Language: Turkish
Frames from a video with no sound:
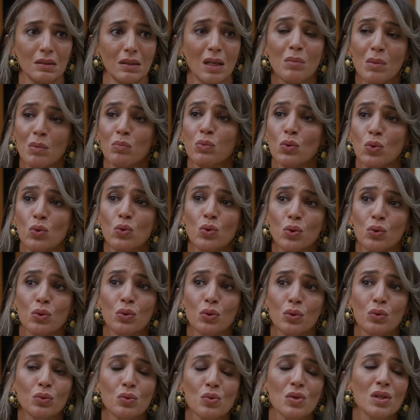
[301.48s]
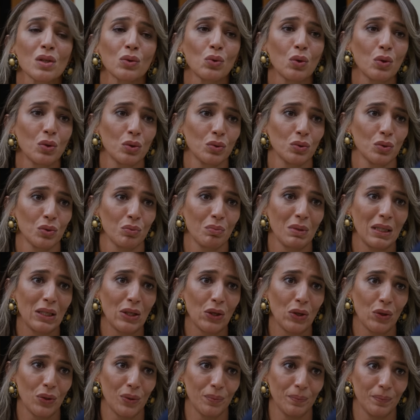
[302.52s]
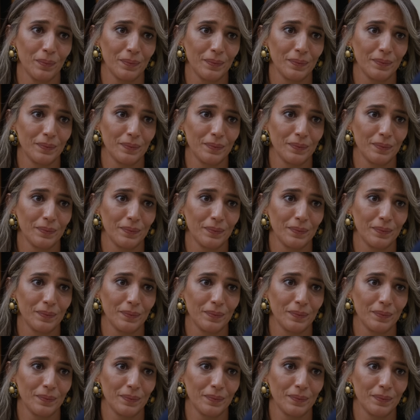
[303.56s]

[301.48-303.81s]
Ama bu gururunuza dokunur biliyorum.